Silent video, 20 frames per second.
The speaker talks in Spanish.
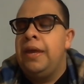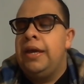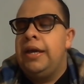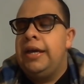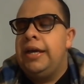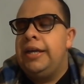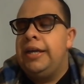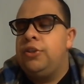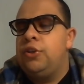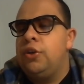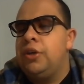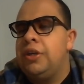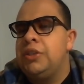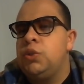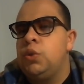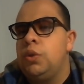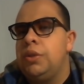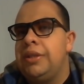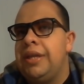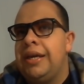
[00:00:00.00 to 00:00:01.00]
Entonces
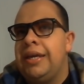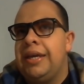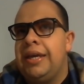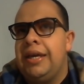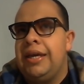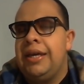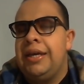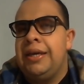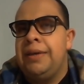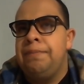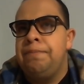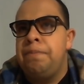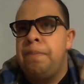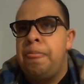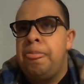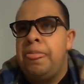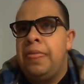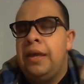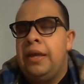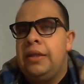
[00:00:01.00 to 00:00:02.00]
resulta que
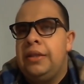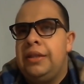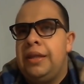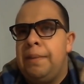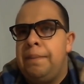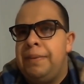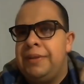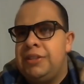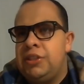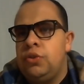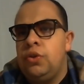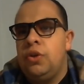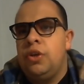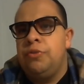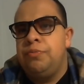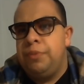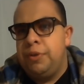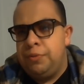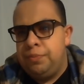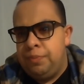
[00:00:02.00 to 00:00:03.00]
tiempecito
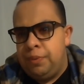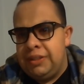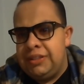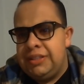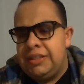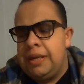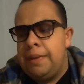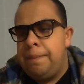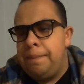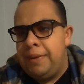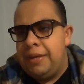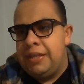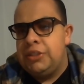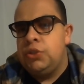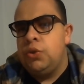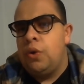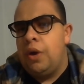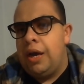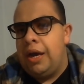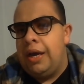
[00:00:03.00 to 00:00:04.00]
después pues
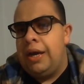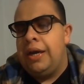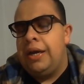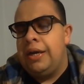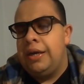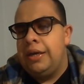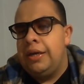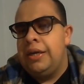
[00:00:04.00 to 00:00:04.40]
empiezo a,